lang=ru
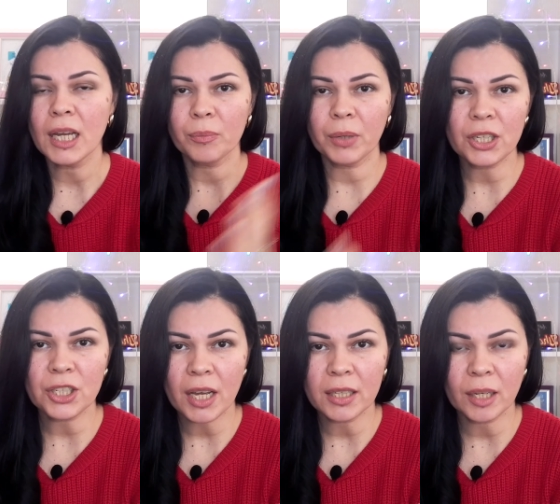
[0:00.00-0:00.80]

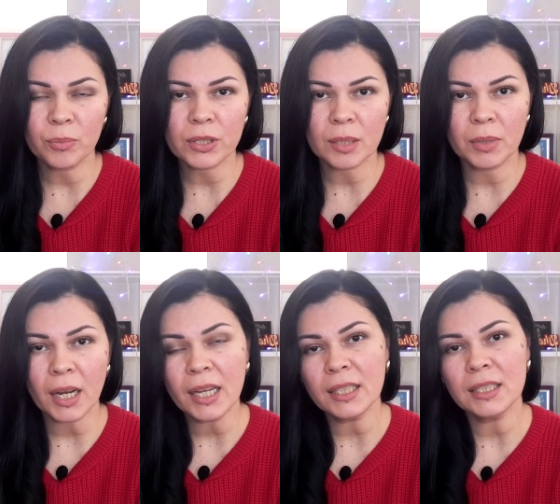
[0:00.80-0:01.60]
приезжает домой,
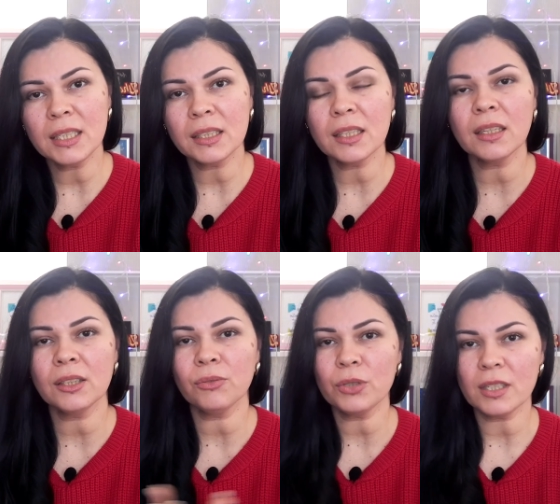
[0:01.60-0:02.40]
забирает деток,
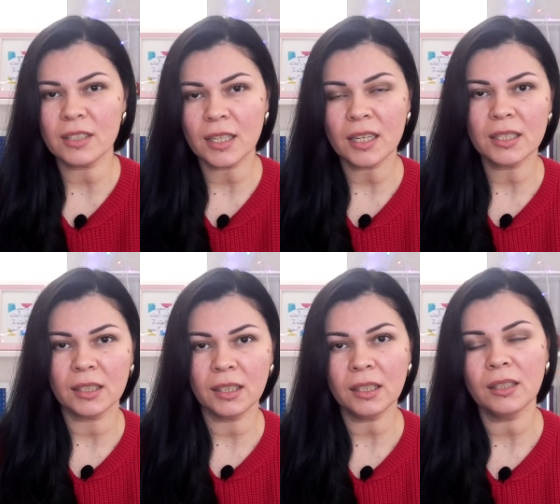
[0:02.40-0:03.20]
отвозит садик
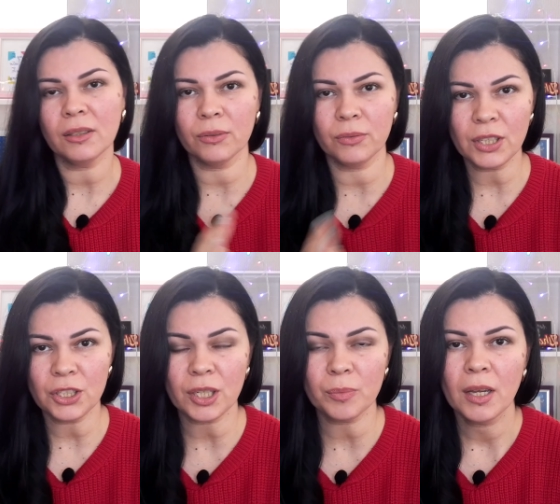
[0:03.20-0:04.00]
и
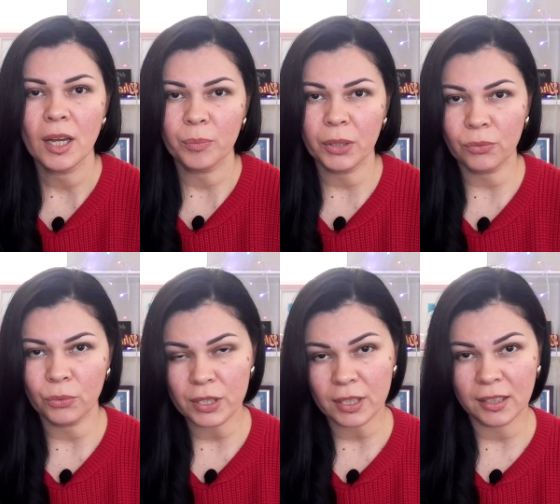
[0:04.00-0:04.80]
вечером
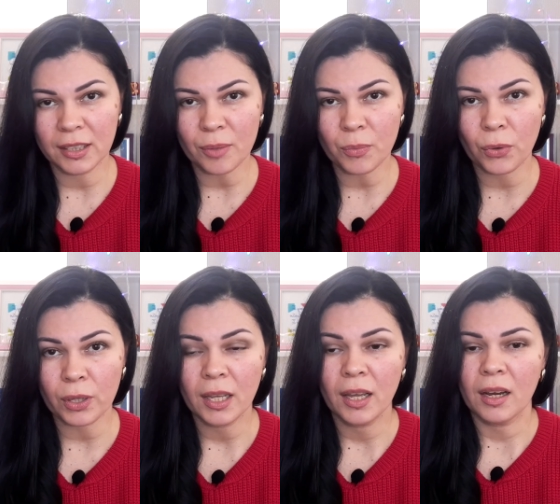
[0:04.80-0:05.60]
привозит
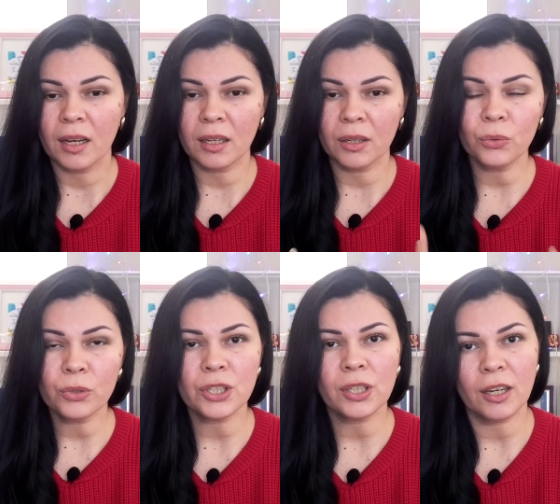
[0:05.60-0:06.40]
домой. А,
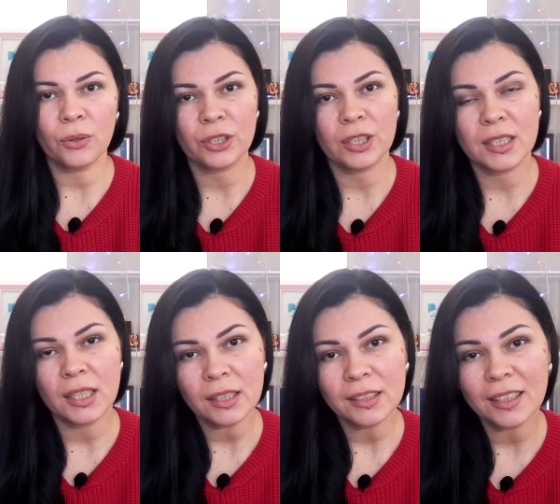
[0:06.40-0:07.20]
очень хороший
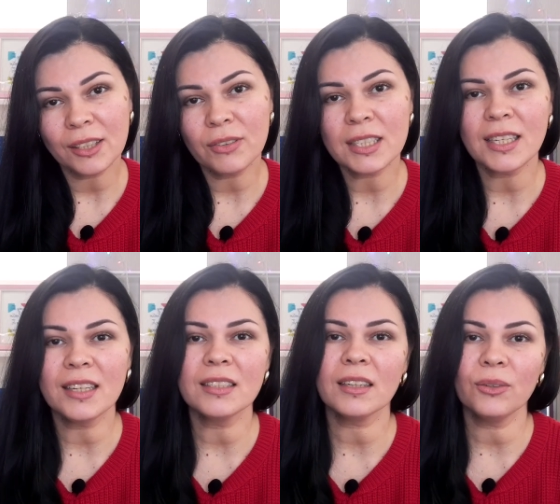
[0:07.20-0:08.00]
директор этого
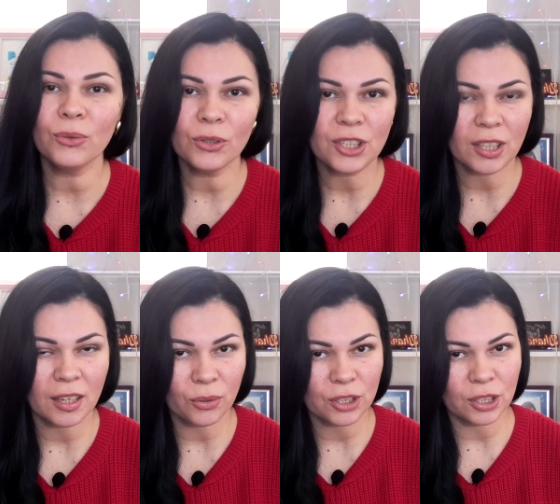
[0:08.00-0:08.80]
садика, очень
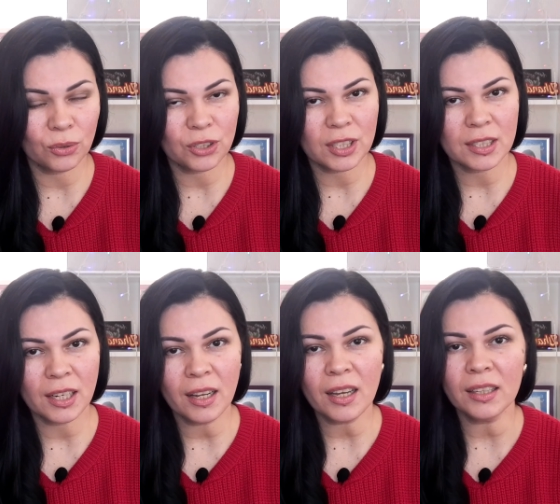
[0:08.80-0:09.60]
хорошие
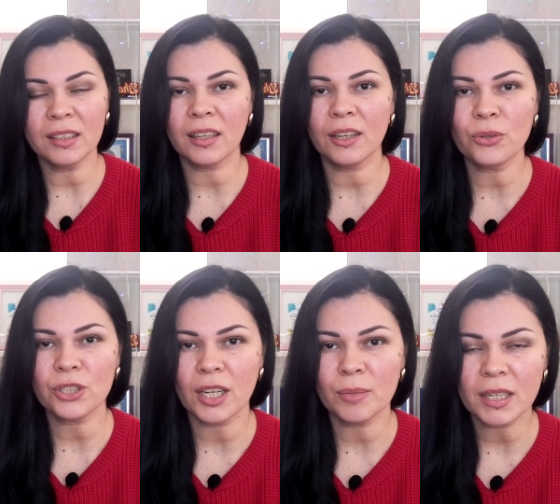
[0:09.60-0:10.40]
учителя и
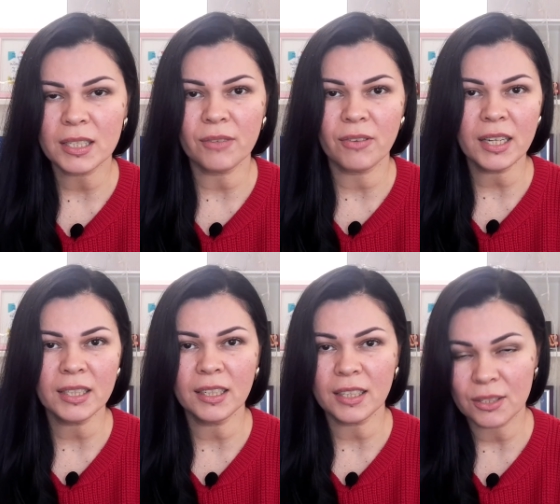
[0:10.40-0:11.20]
хорошее
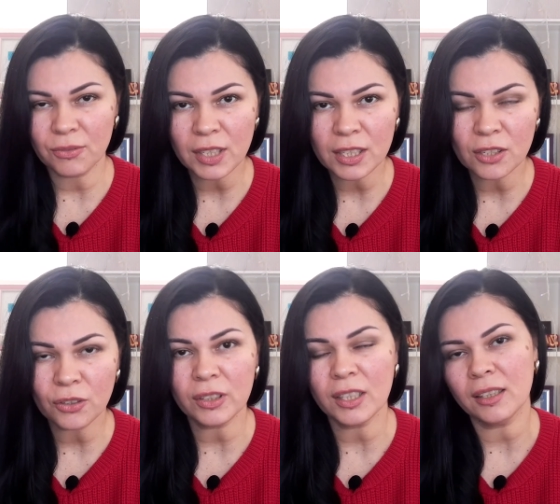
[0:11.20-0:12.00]
образование,
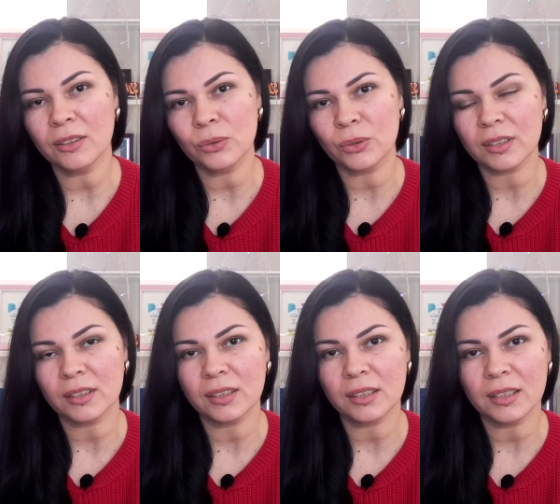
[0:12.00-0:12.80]
развитие дают
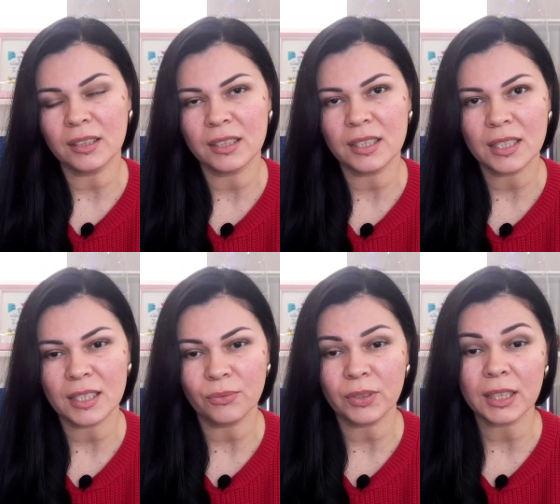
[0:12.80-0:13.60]
э,
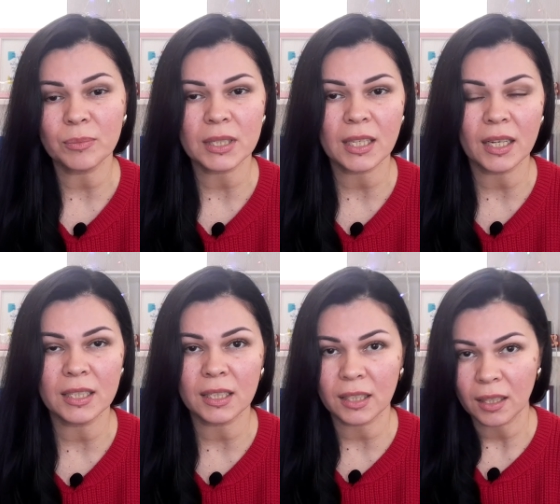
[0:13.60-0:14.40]
детям в этом детском
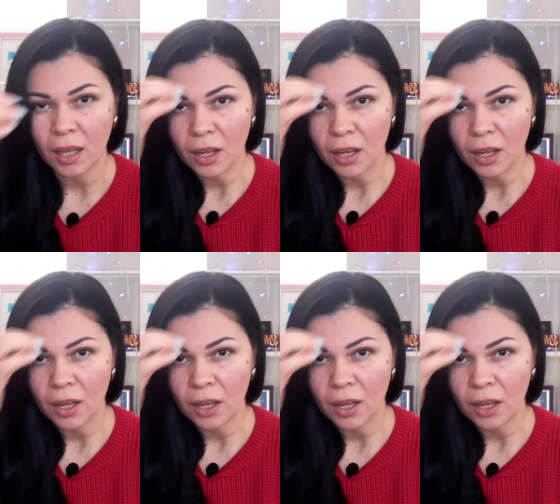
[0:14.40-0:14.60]
садике.